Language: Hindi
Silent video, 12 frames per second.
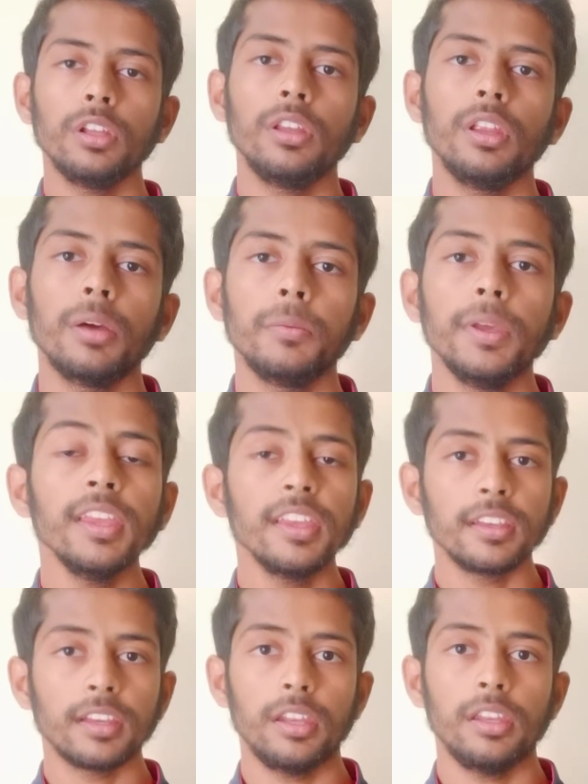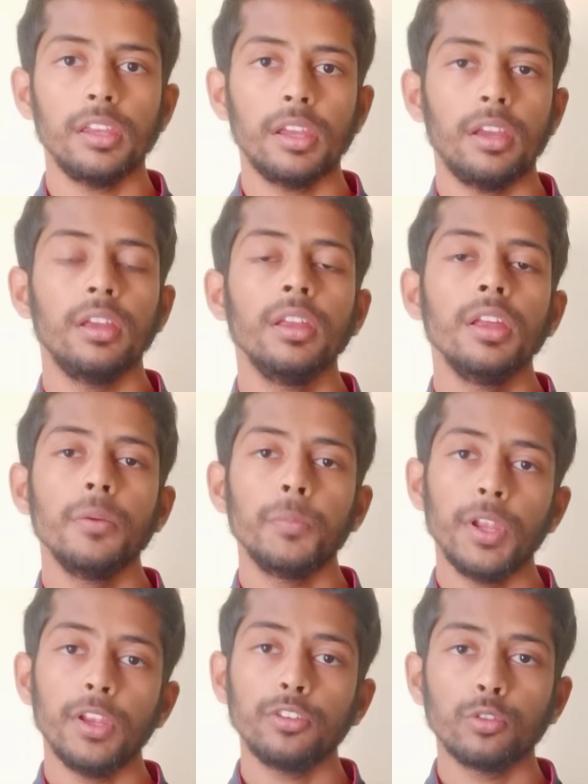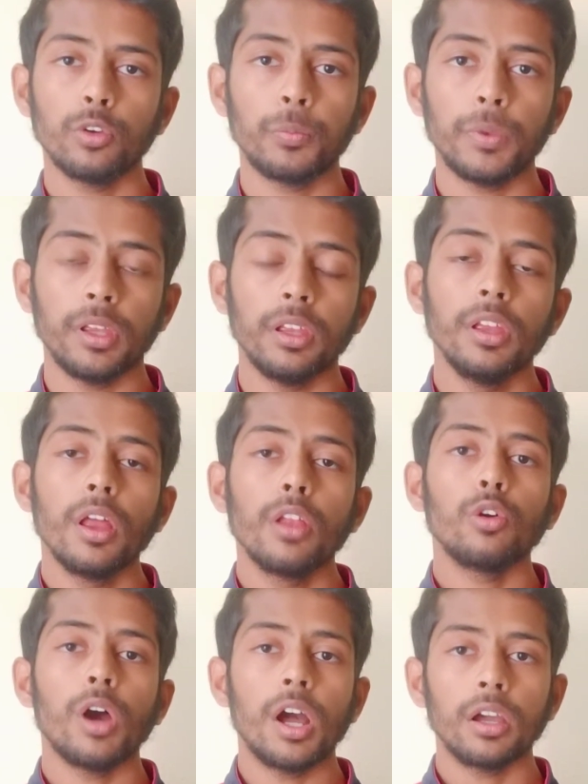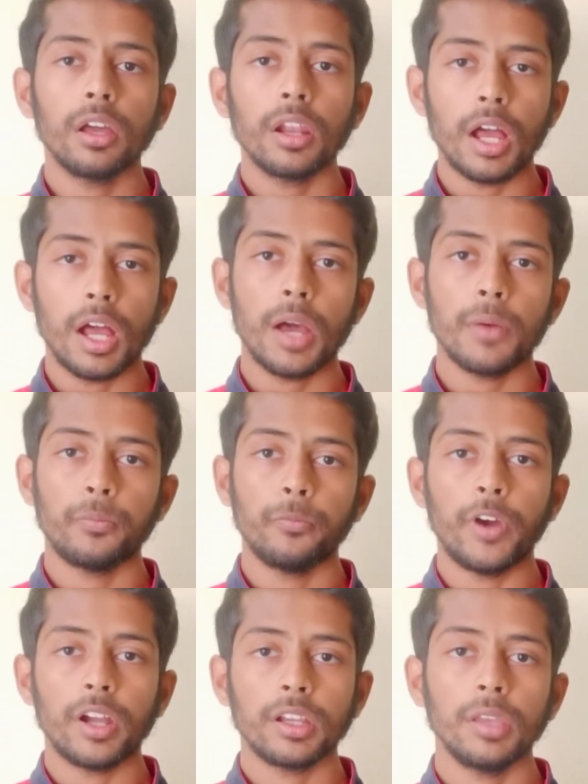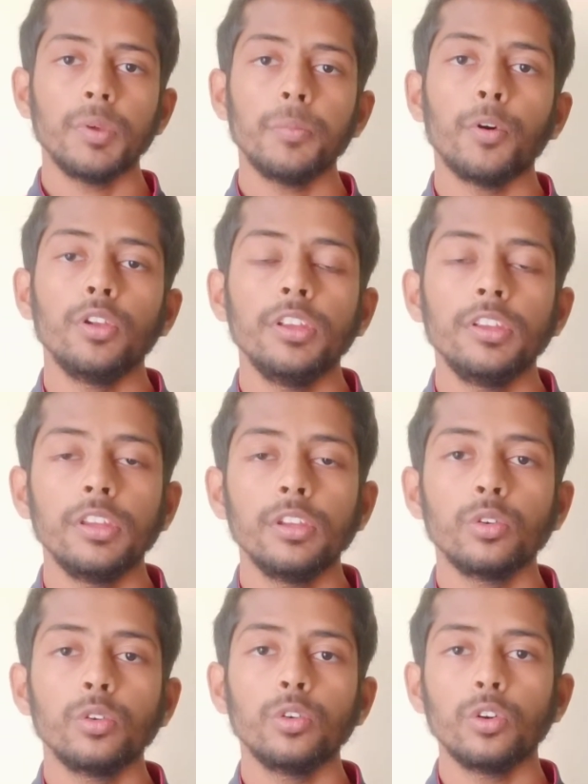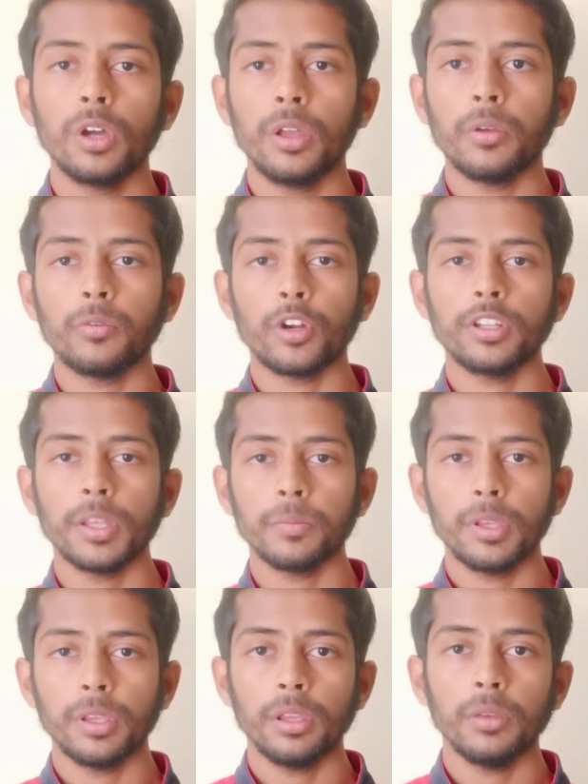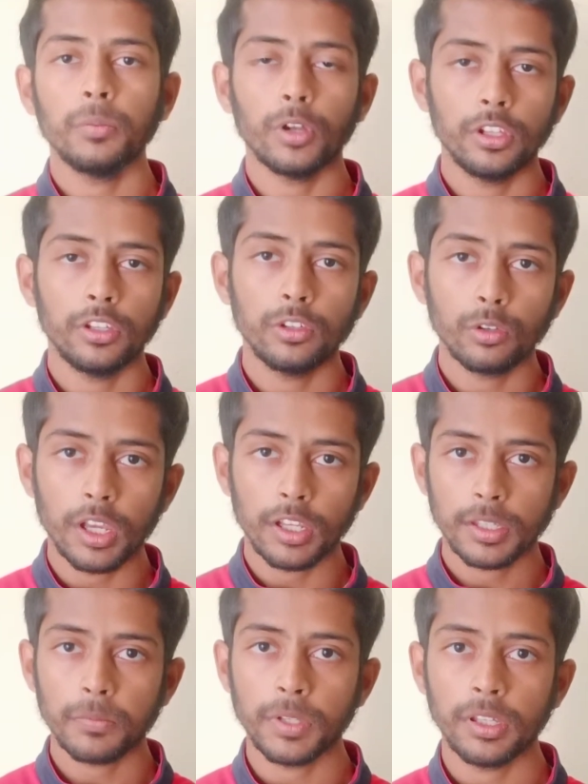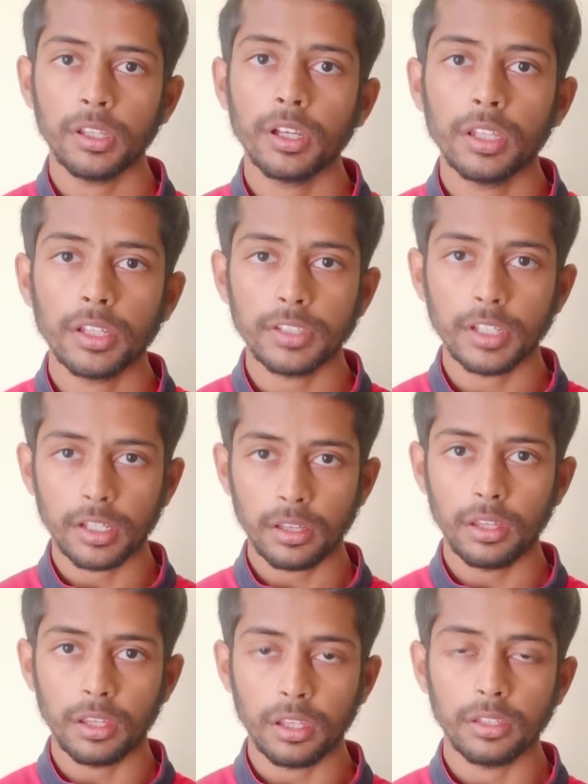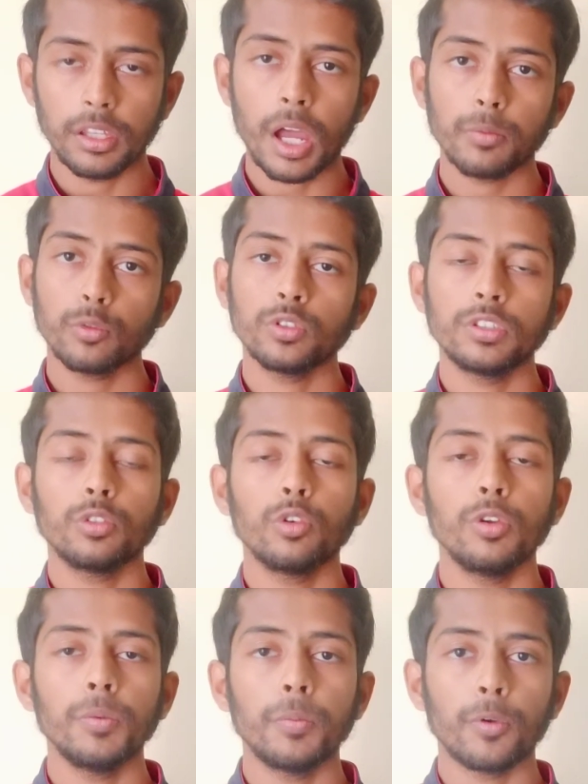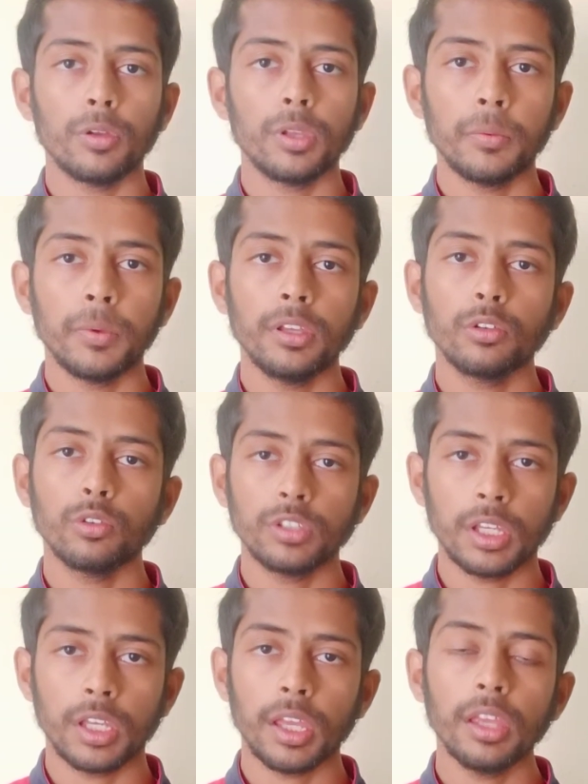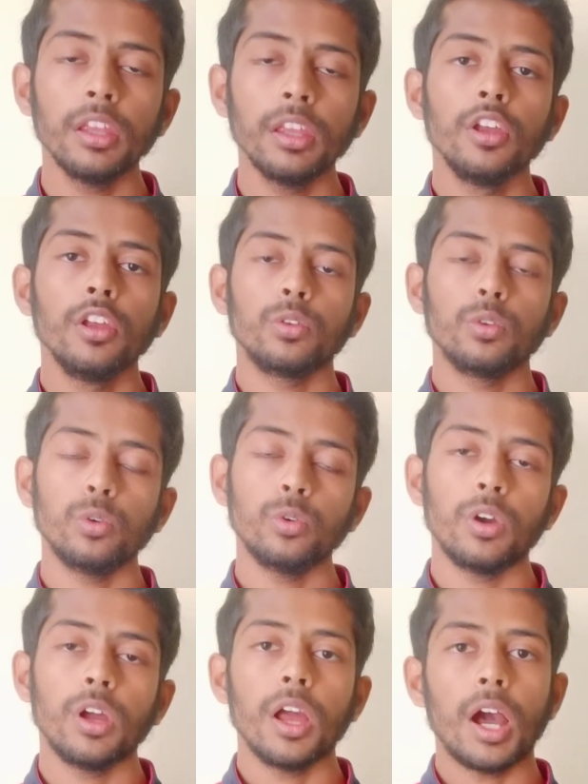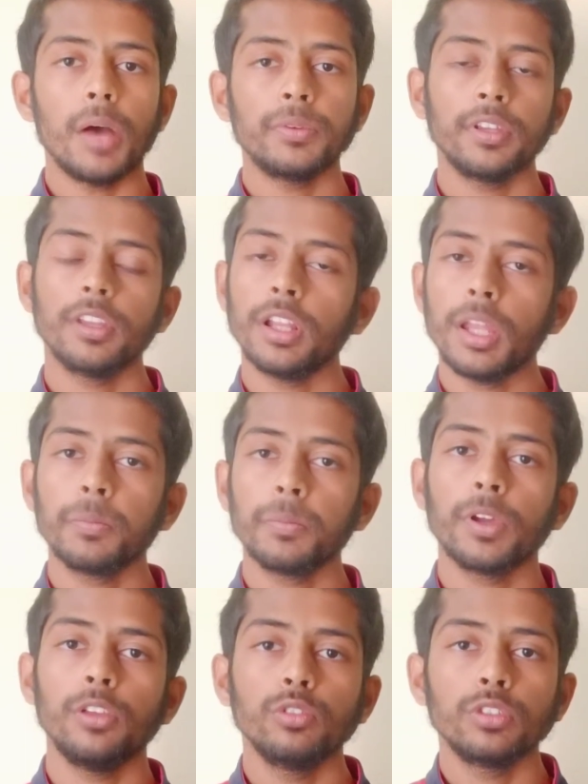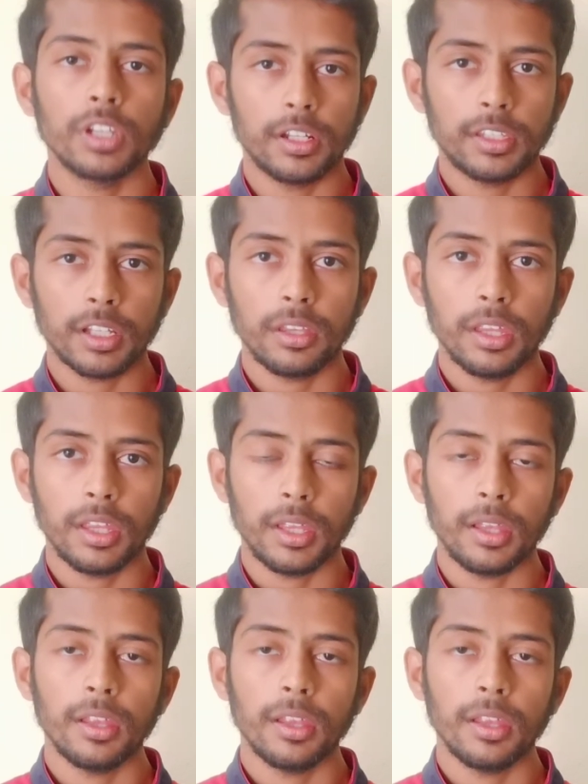इंडिया में करी है प्ले स्टोर पर तो अगर आप वाकई में पॉलिसी को व्हाट्सएप की पॉलिसी को एक्सेप्ट नहीं करना चाहते हैं या आपको उससे कोई भी प्रॉब्लम है या कुछ है तो आप सिग्नल ऐप का यूज़ कर सकते हैं